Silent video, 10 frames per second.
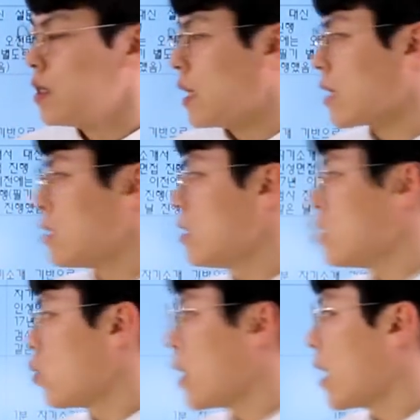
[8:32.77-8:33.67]

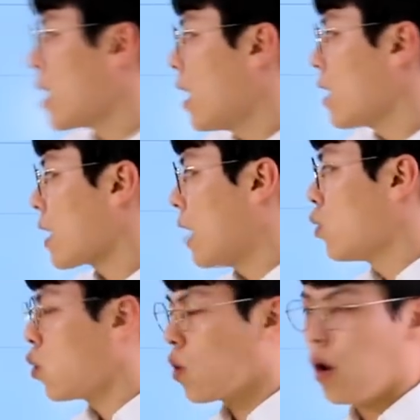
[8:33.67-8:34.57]
자기소개가
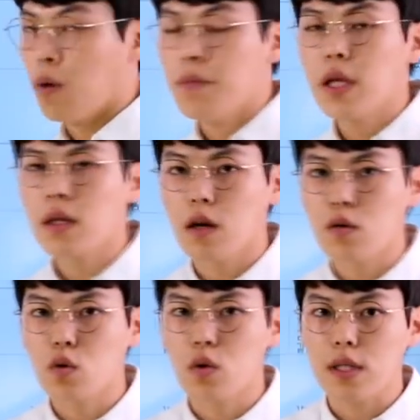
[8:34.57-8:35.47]
간혹 없는
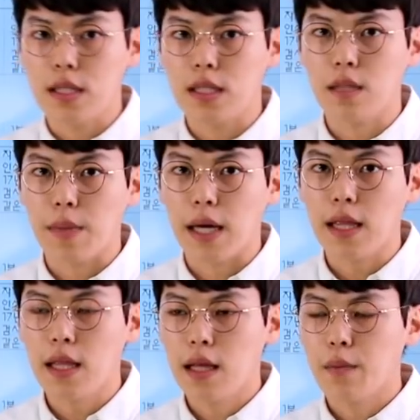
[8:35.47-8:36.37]
경우도
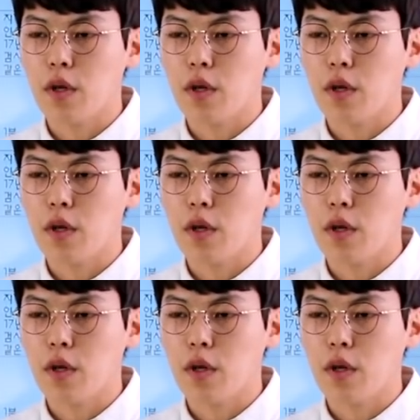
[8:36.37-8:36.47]
있지만